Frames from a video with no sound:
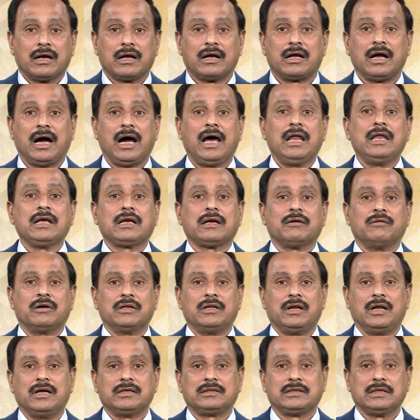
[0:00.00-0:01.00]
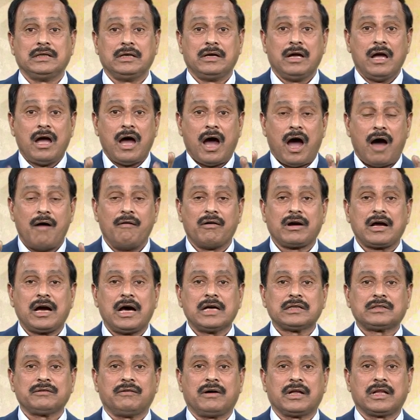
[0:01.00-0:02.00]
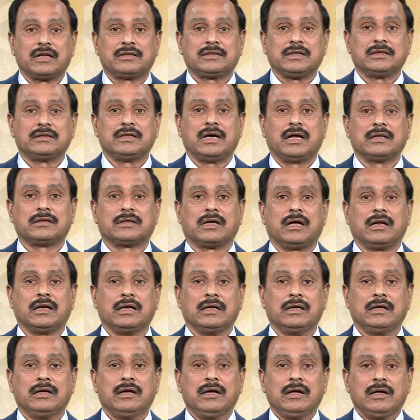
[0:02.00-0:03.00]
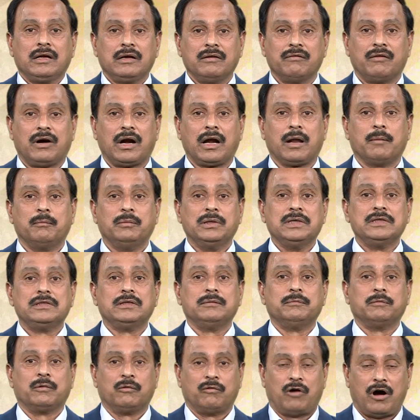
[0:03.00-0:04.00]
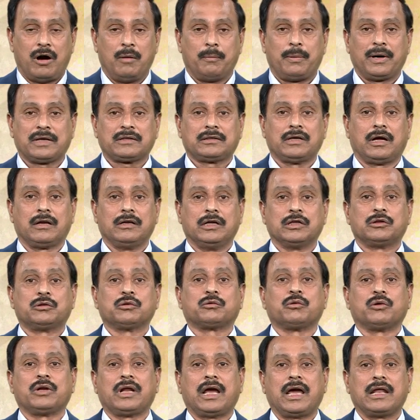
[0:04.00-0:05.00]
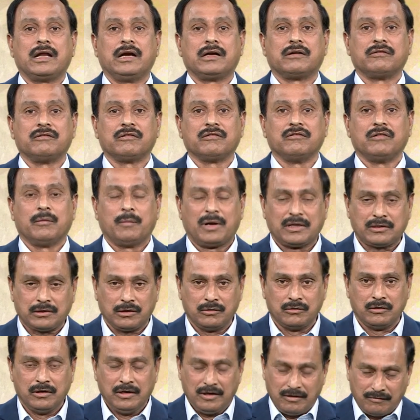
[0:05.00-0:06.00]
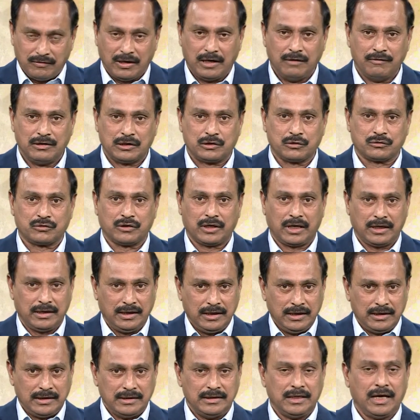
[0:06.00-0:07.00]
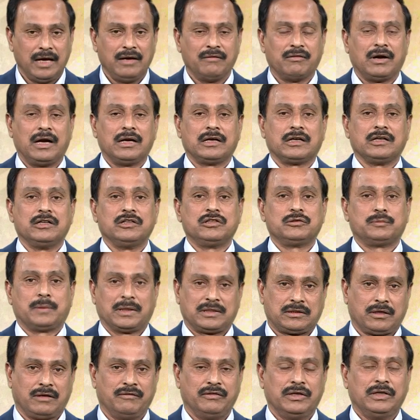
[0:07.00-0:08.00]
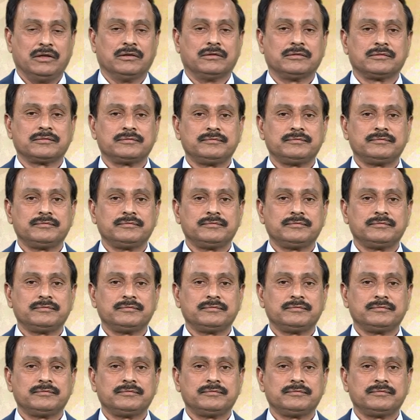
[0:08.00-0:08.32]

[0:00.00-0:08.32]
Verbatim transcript: గాలికి వదిలేసి అవకాశవాద సిద్ధాంతాన్ని ఇవాళ బీజే వామపక్షాలు ఎత్తుకున్నాయనేటువంటి విమర్శలు వెల్లువెత్తుతున్నాయి ఇదే ఇవాళ స్పెషల్ వీడియో